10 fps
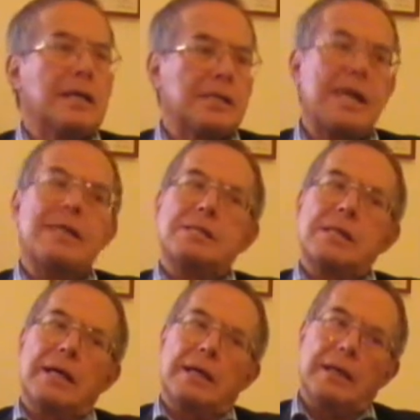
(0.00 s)

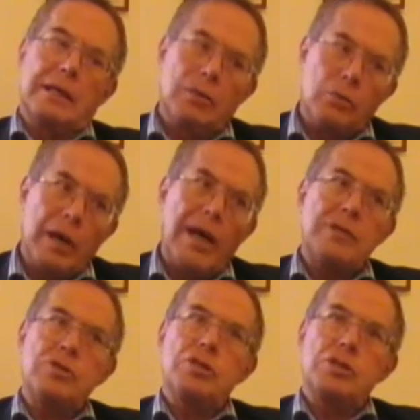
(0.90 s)
senza eh,
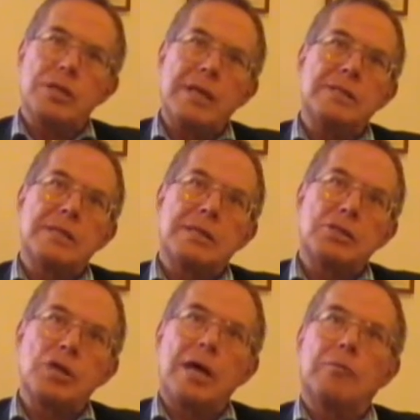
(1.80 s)
lungaggini, senza
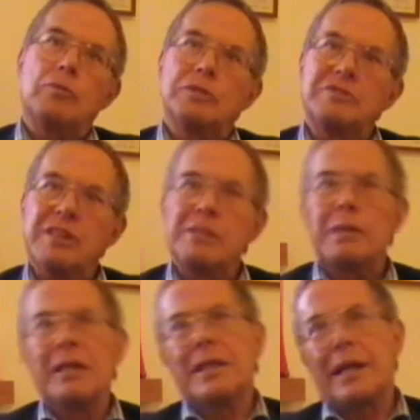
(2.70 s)
diciamo,
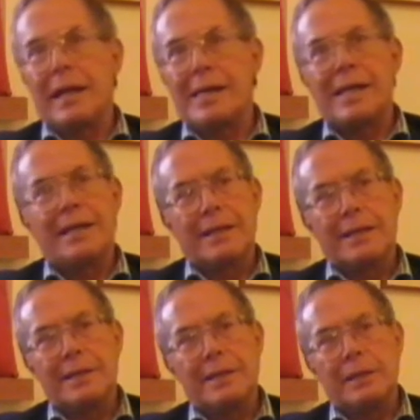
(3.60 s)
riferimenti a
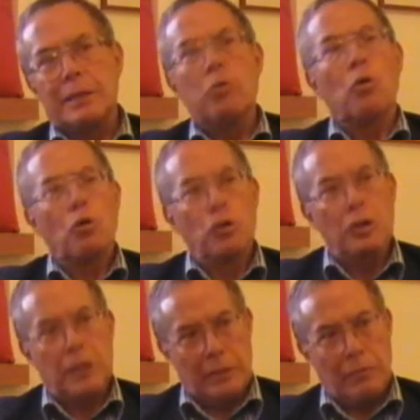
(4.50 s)
carattere di tipo
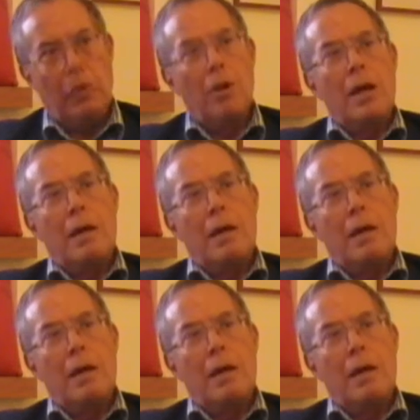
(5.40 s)
cognitivo,